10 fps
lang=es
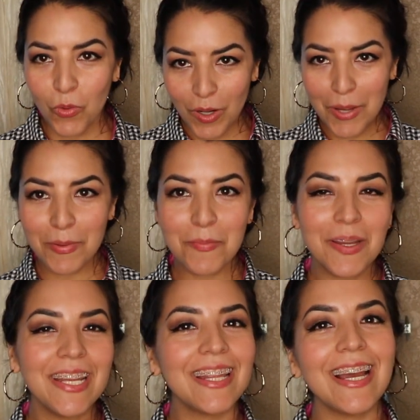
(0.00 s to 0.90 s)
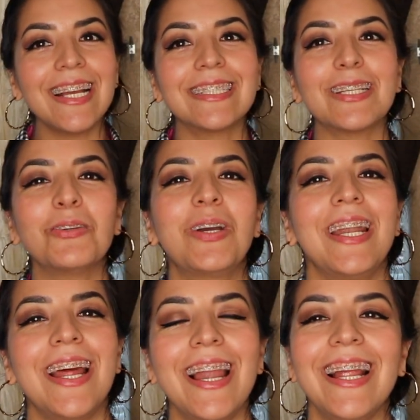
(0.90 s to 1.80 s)
Hola, bienvenida a este tu
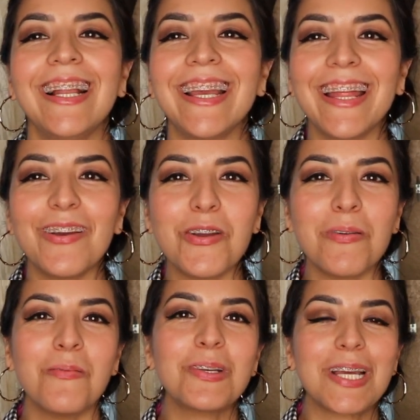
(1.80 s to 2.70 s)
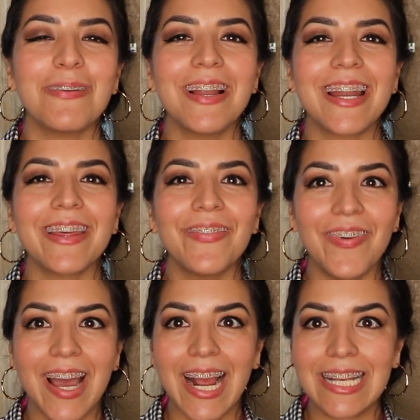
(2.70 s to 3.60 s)
canal. El día de hoy vamos a hablar de
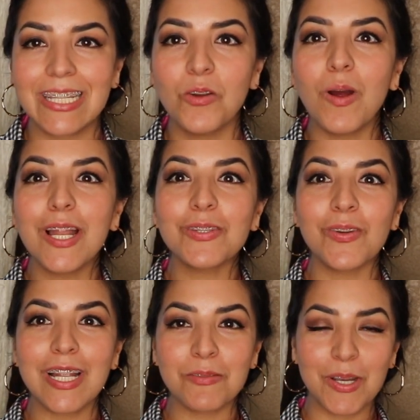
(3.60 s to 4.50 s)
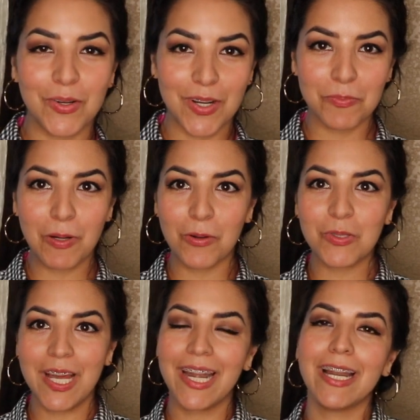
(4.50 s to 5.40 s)
fajas y cuáles son las mejores para
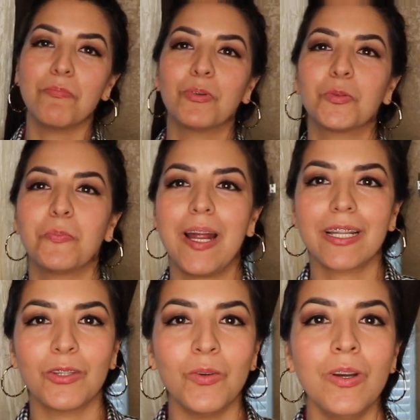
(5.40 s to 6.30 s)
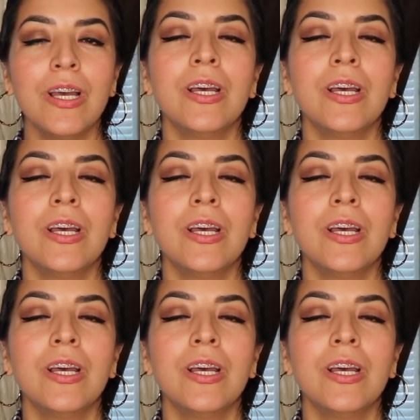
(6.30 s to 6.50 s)
usar en el posparto.